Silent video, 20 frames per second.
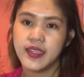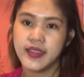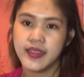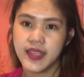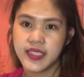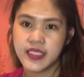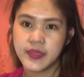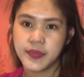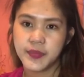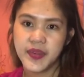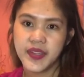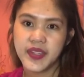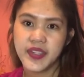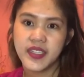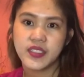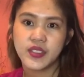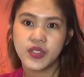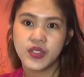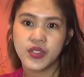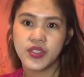
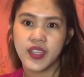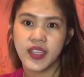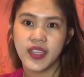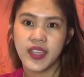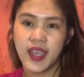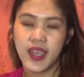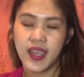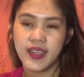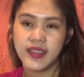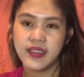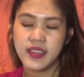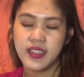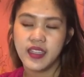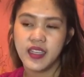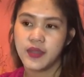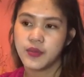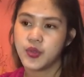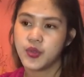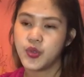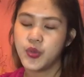Na-experience ko na yan,
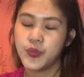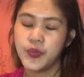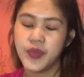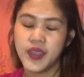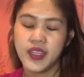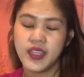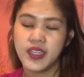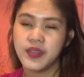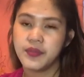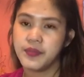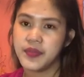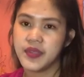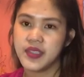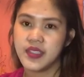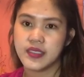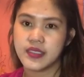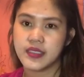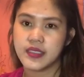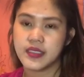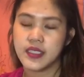remaining
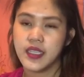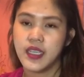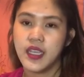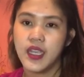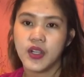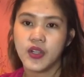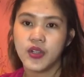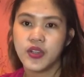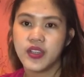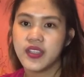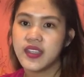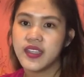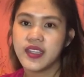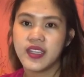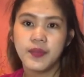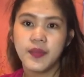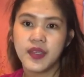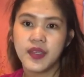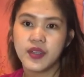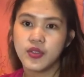bills. Kung hindi
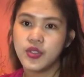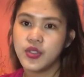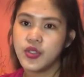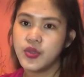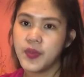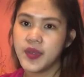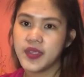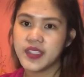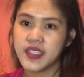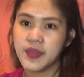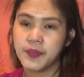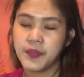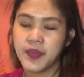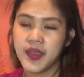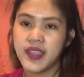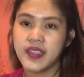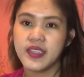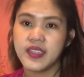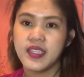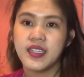ka marunong
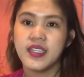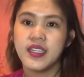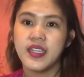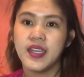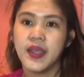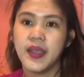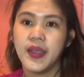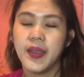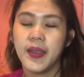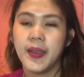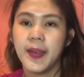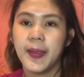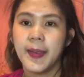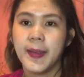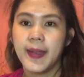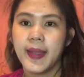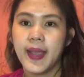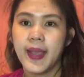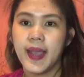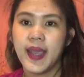magtipid,
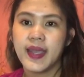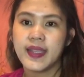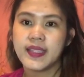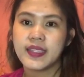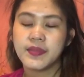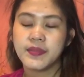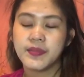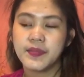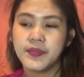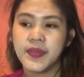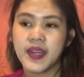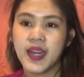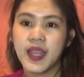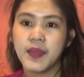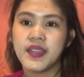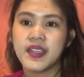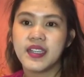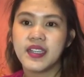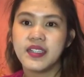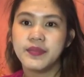at
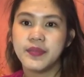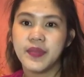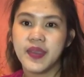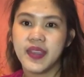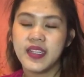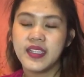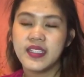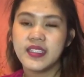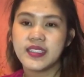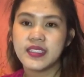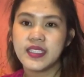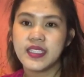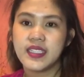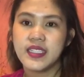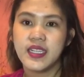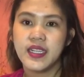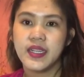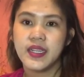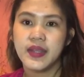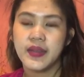marami kang bills,
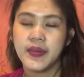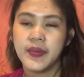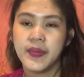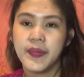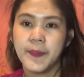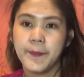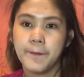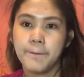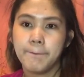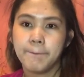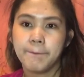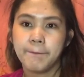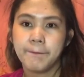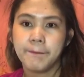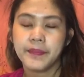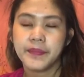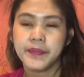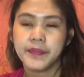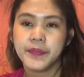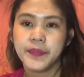Ginagawa mo!
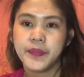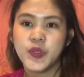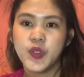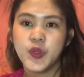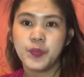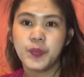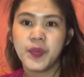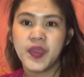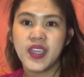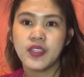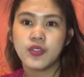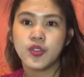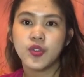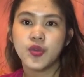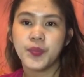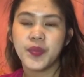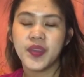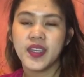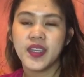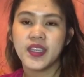yung pay-to
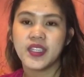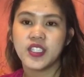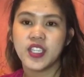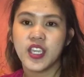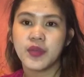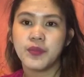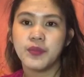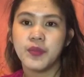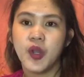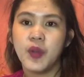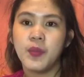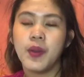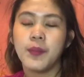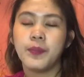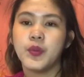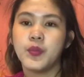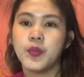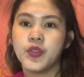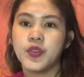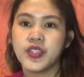check mo,
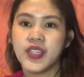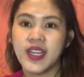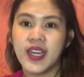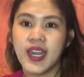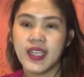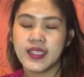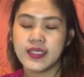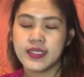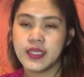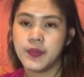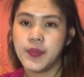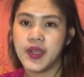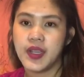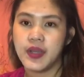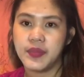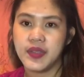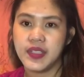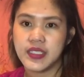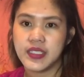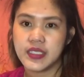mapupunta lahat sa
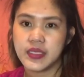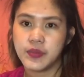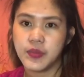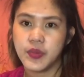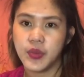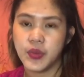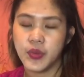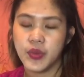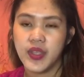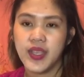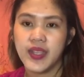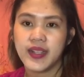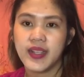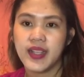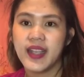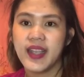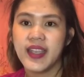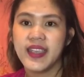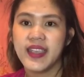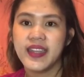mga bills mo.
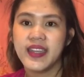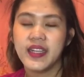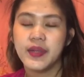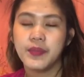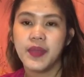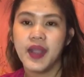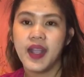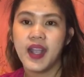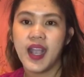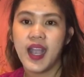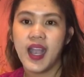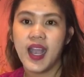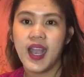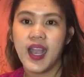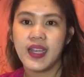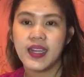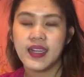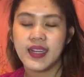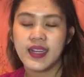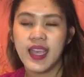Kagaya ng mga
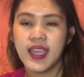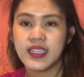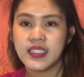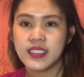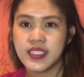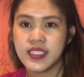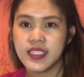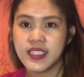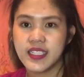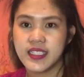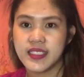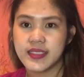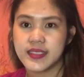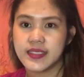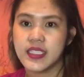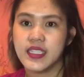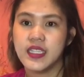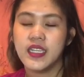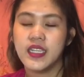luxuries